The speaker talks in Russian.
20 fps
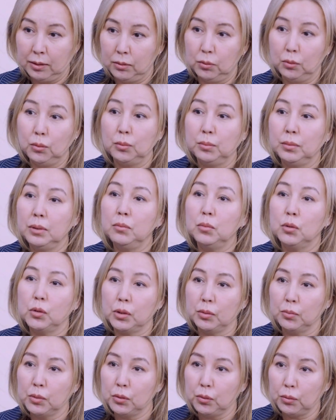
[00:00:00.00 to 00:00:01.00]
Ну, мы
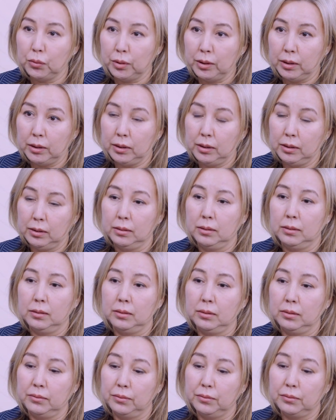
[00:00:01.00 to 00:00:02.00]
можем судить
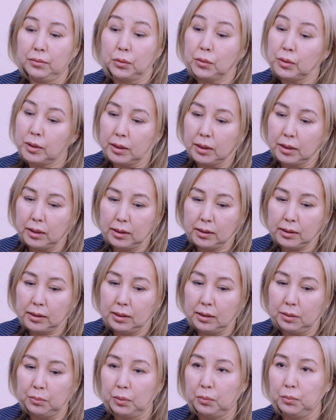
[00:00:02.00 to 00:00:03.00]
а, в
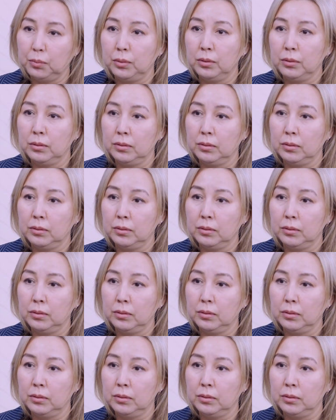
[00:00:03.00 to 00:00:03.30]
Росреестре по,